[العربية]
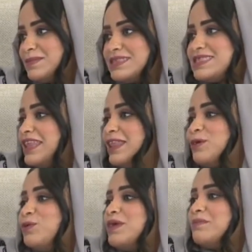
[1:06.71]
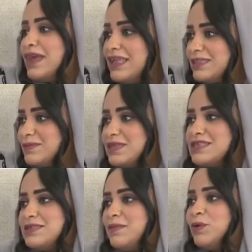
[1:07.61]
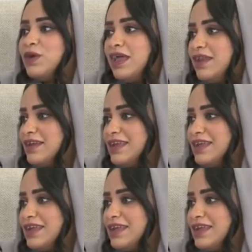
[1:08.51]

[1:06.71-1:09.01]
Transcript: تستنيه وين ما انت بتحسي بيه وغير